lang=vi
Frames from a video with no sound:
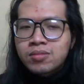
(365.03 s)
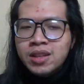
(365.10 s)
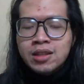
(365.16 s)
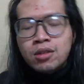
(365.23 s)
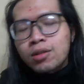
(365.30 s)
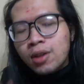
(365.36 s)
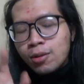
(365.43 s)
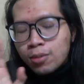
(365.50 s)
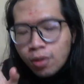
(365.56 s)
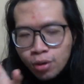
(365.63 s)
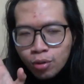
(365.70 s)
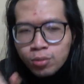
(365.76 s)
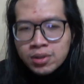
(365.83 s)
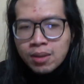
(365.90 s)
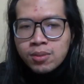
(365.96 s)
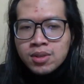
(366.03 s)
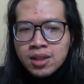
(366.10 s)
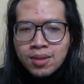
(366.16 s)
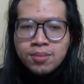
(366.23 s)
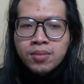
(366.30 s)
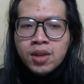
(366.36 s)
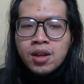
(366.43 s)
nhà sản xuất không nói đúng 100
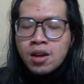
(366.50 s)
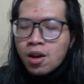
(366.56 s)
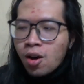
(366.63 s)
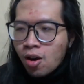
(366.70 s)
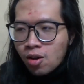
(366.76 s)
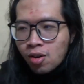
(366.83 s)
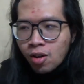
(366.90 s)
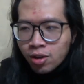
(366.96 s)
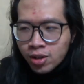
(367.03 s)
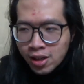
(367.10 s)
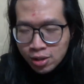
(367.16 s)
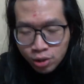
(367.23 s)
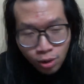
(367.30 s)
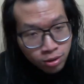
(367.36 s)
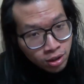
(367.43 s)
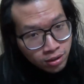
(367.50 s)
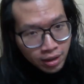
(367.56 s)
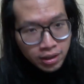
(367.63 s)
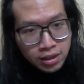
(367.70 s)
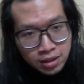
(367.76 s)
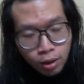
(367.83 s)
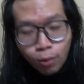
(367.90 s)
trăm họ có thể cho từng đấy
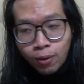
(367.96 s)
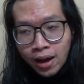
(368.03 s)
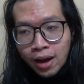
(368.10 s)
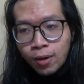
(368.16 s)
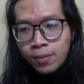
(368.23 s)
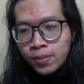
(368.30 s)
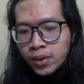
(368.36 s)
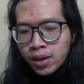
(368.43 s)
tinh dầu vào